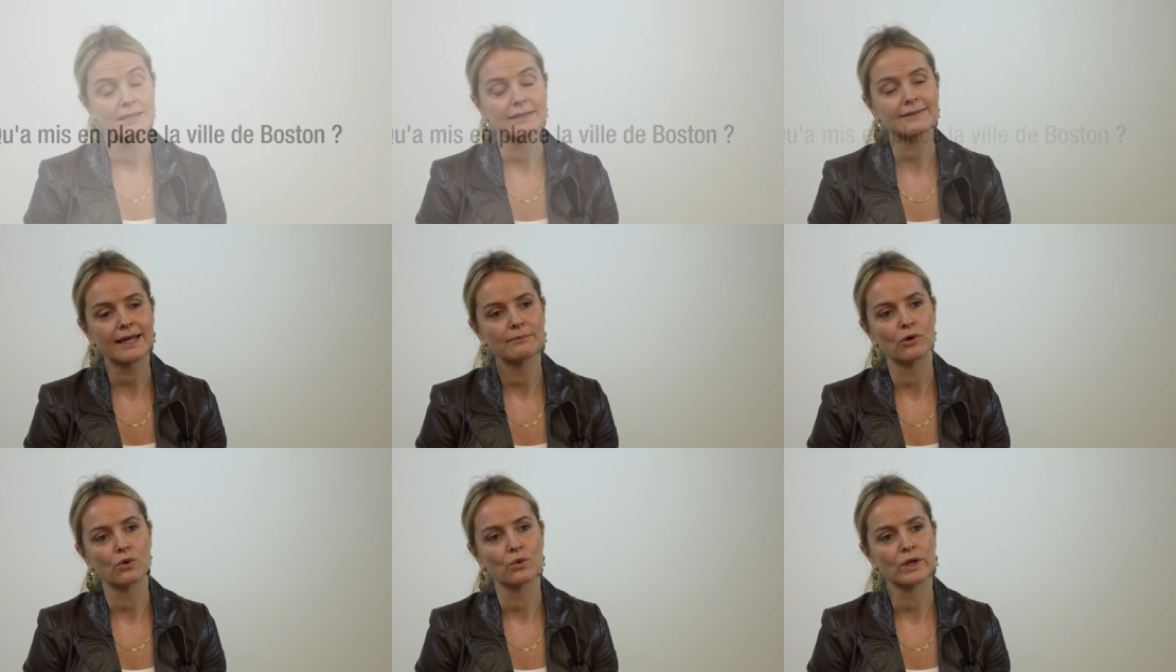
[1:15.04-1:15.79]
C'est
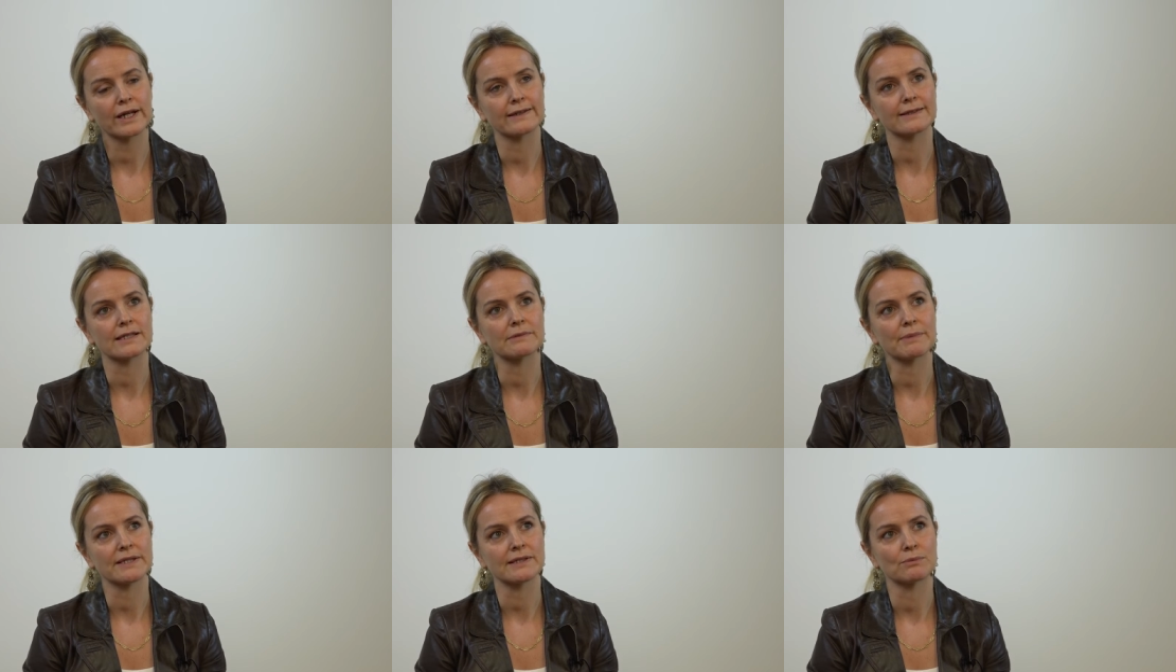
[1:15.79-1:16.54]
extrêmement concret ce qui se
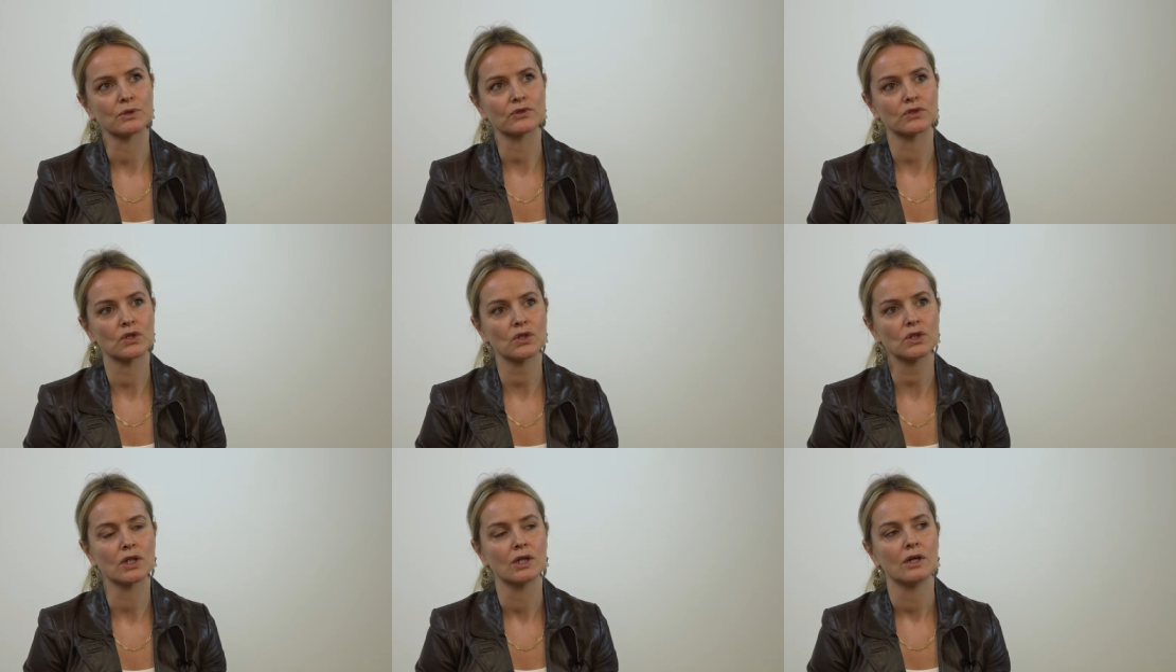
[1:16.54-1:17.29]
passe à
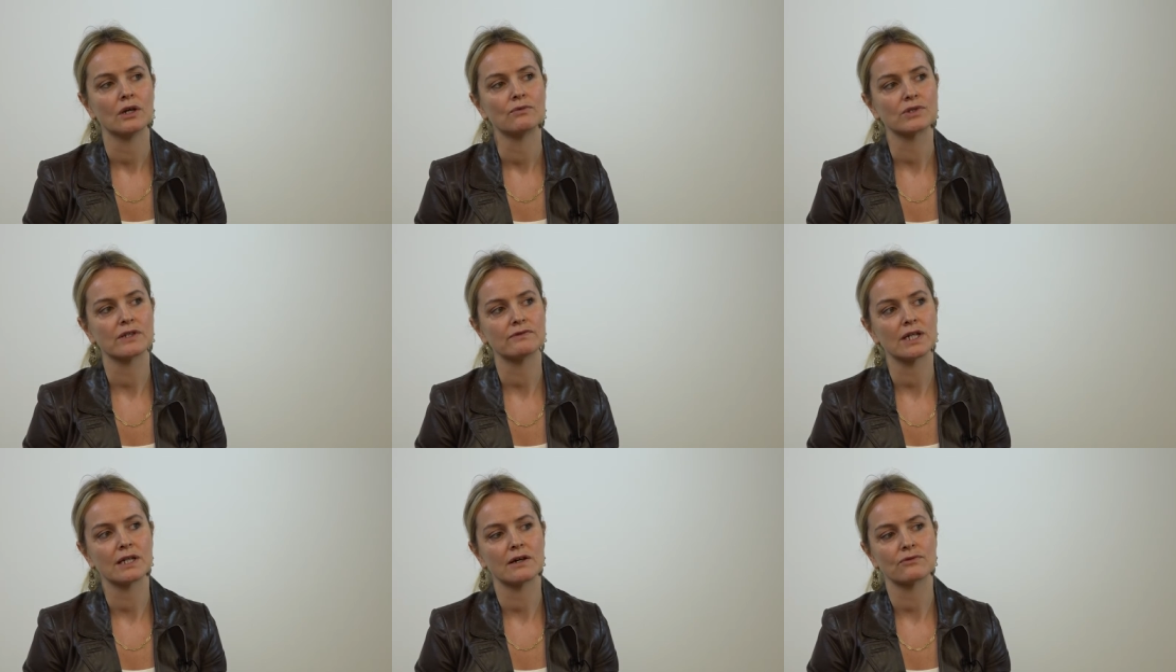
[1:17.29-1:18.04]
Boston. Vous avez
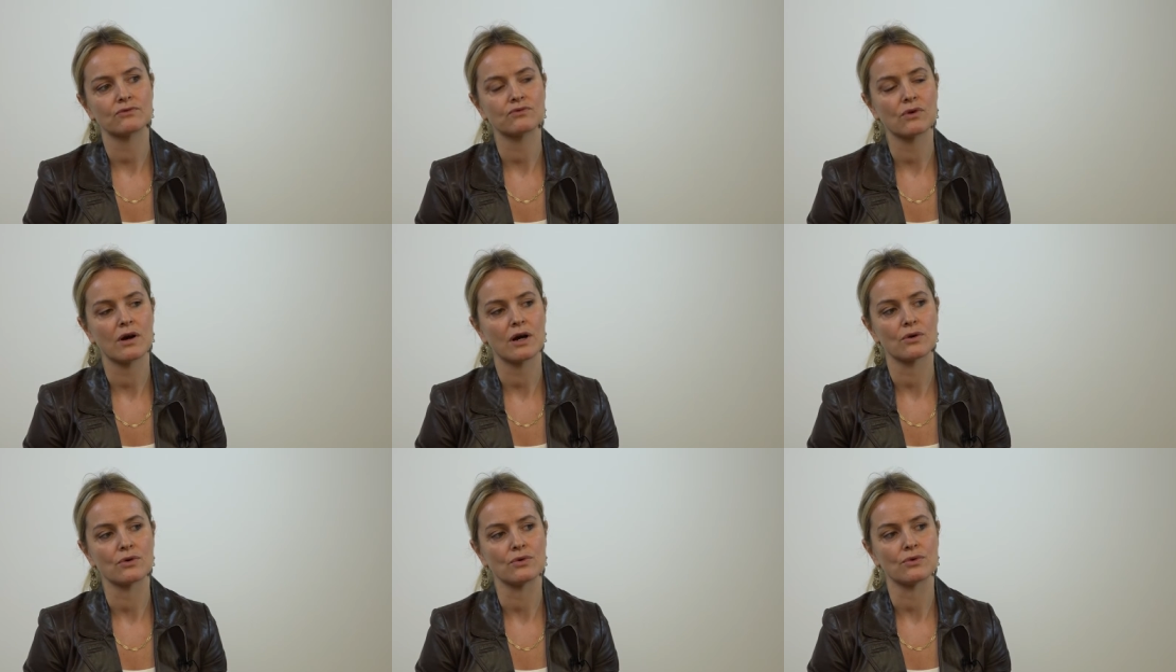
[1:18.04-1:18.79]
à la fois
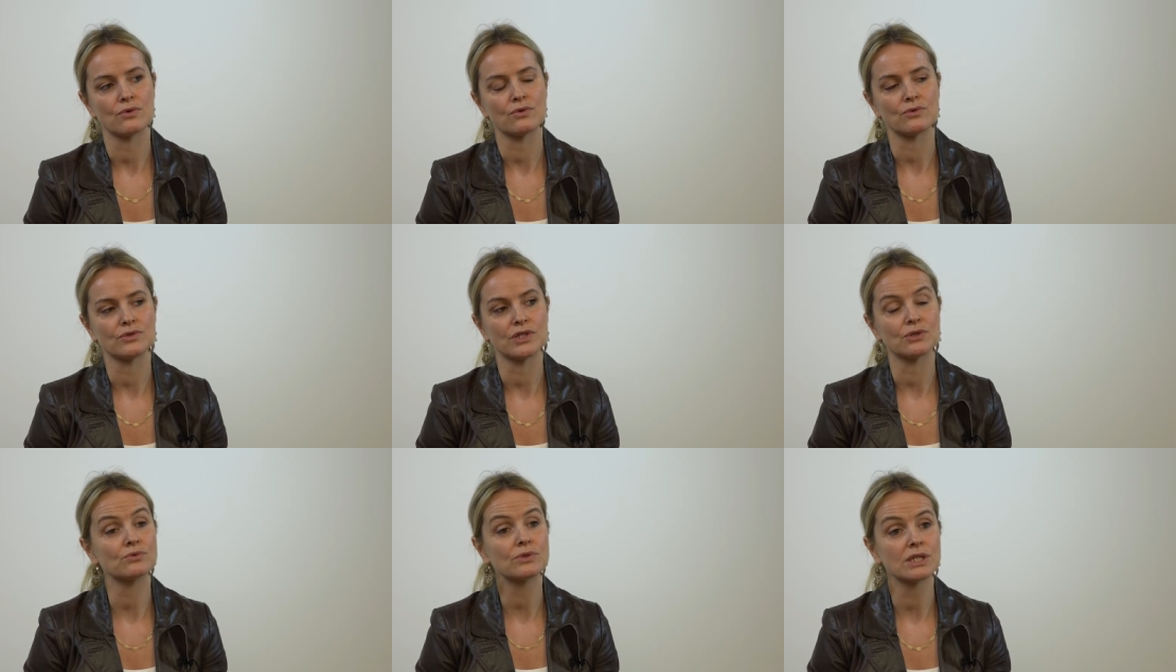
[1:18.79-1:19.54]
euh,
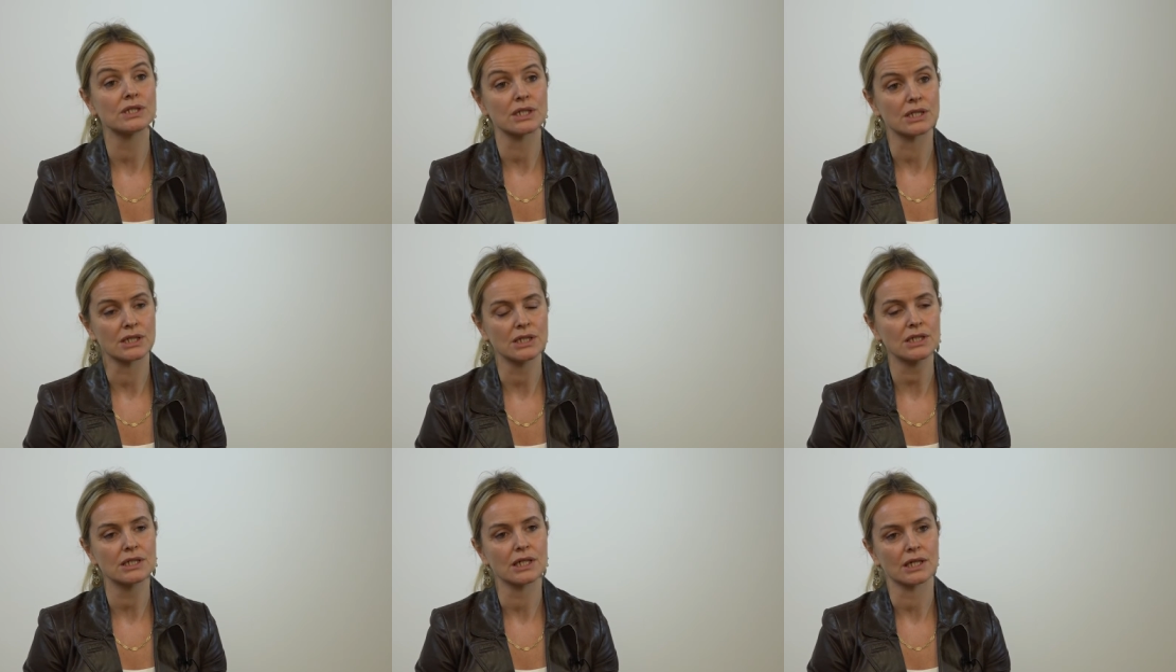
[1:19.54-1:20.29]
des outils
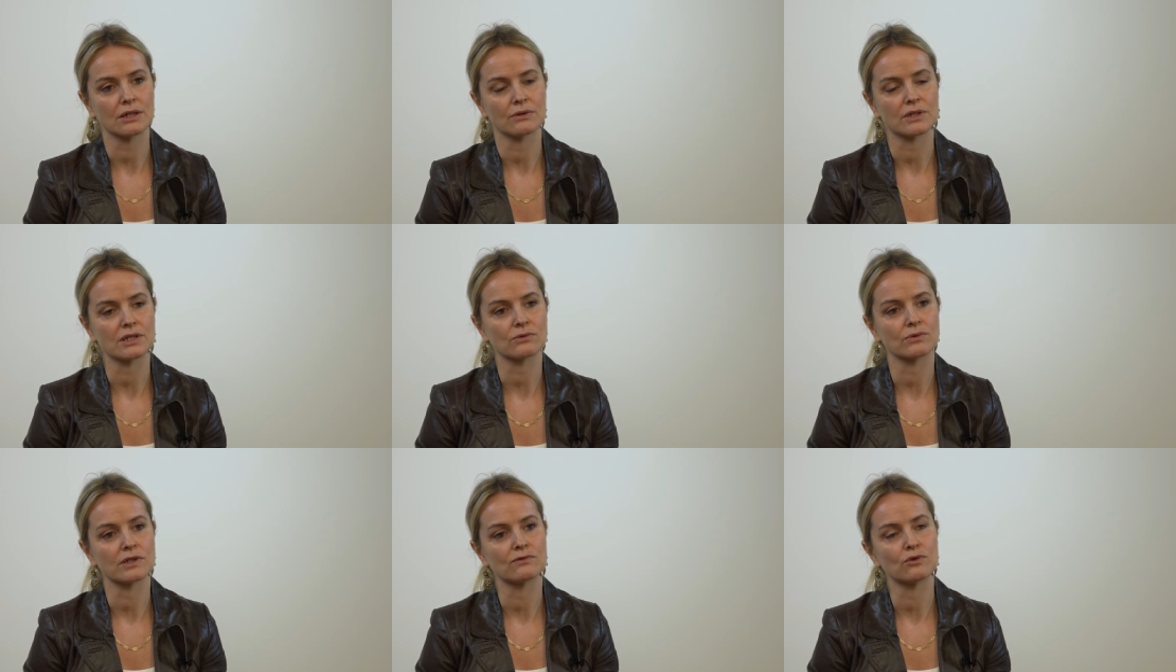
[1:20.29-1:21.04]
techniques hein, euh, qui
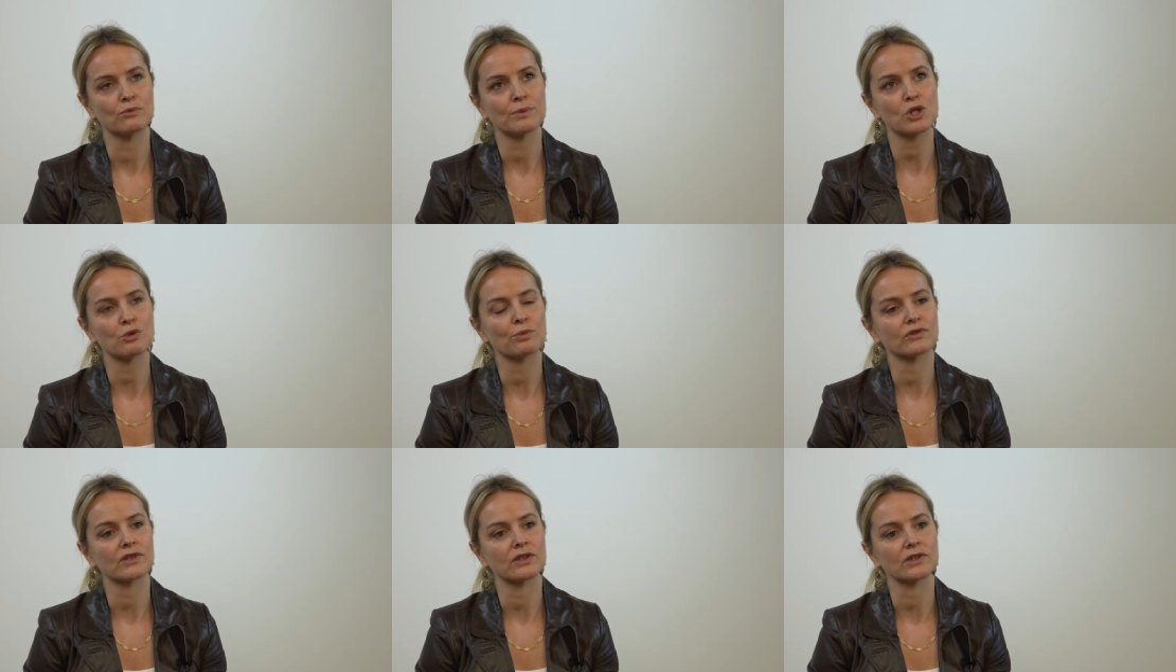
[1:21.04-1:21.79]
sont développés, je
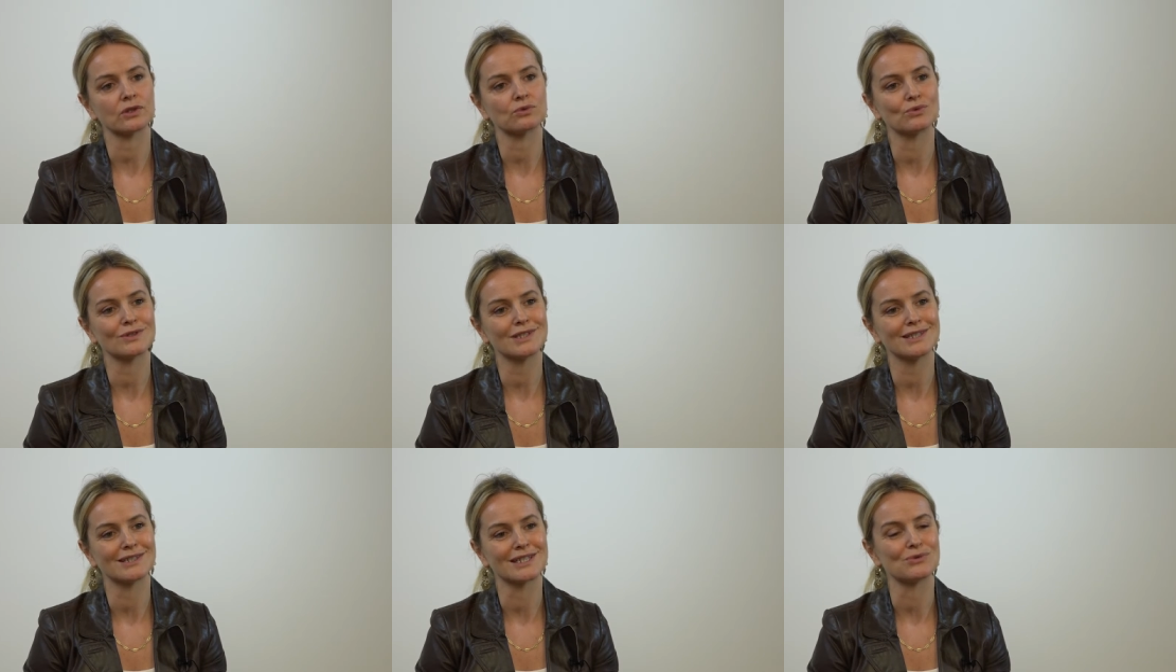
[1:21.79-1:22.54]
pense à cet
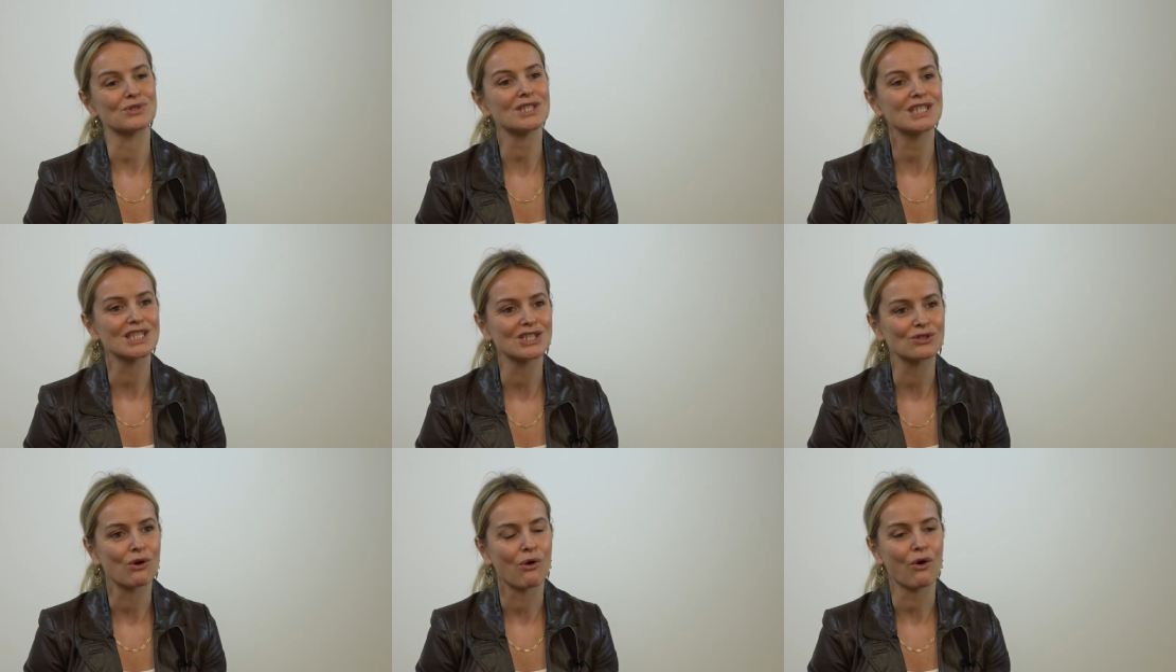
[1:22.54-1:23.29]
outil qui est le City
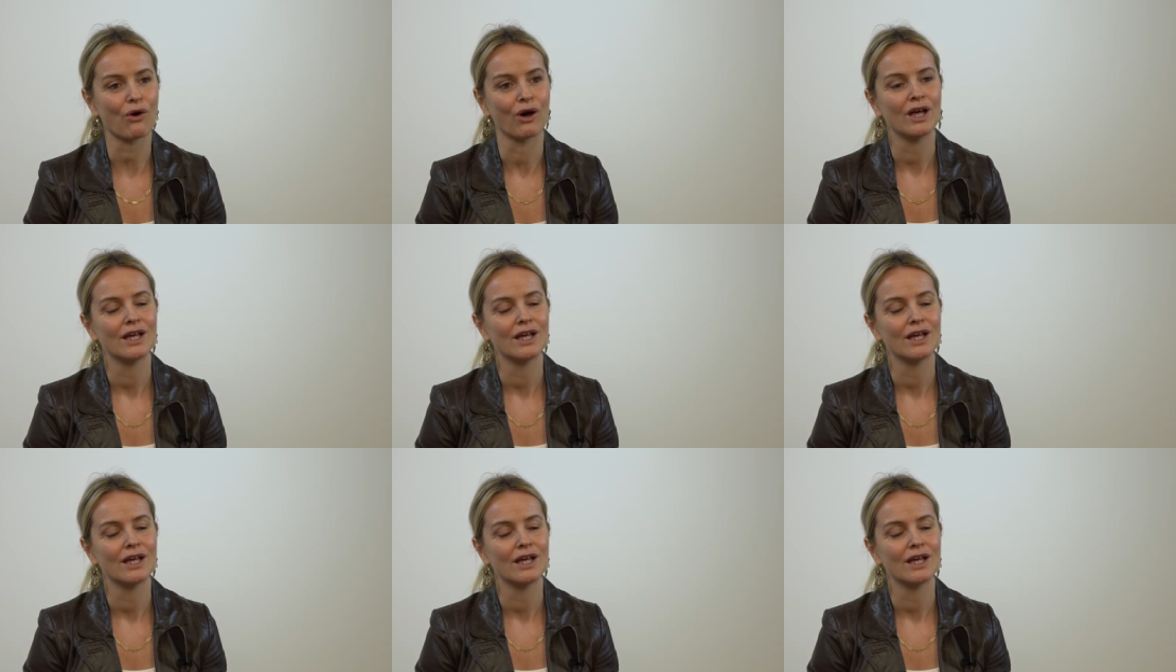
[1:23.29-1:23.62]
Score.